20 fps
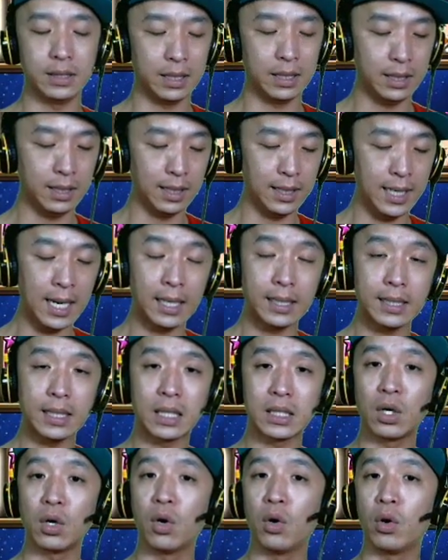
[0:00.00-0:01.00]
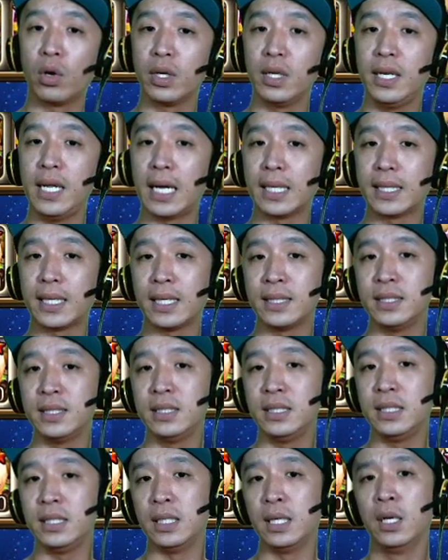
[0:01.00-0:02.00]
Jadi lihat kategori di atas
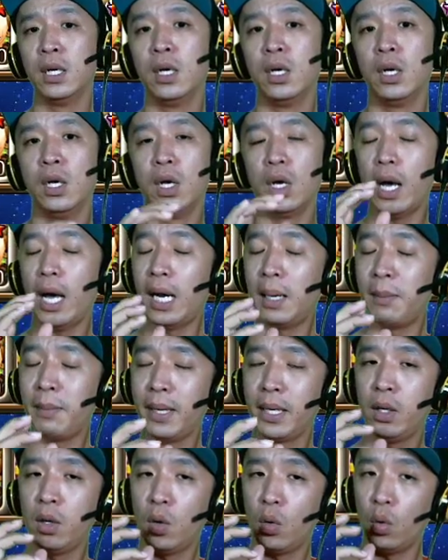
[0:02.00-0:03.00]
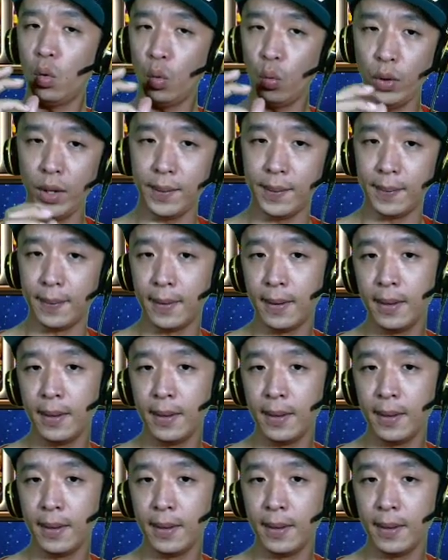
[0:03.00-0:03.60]
ini, elemen win.